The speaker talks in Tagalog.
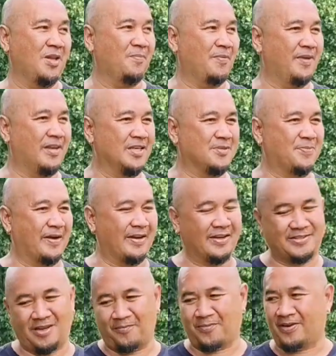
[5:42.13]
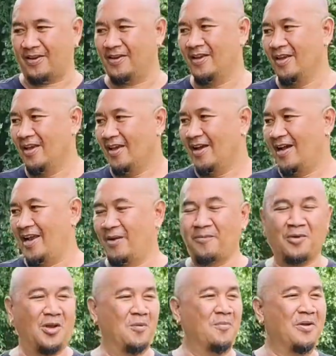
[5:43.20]
sa Pilipinas para syempre
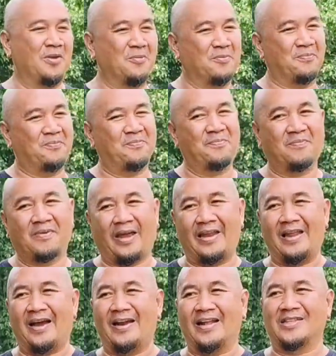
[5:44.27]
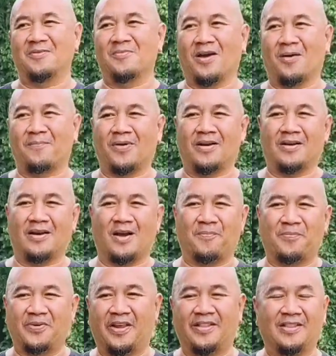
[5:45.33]
alam niyo naman yung kailangan natin
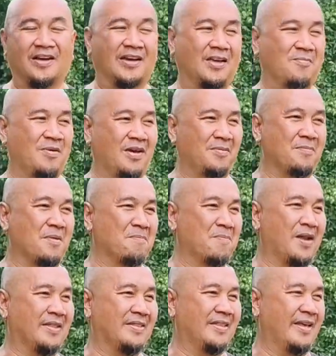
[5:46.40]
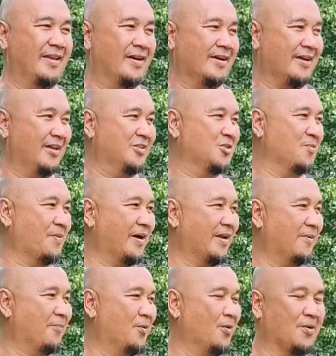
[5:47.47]
makapag-upgrade ng iba-ibang bloodline ng Kelso
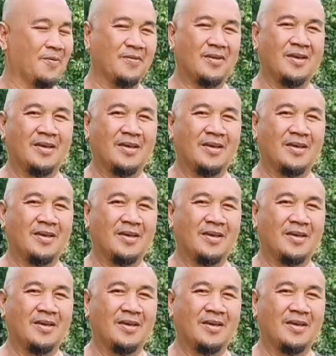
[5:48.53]
para po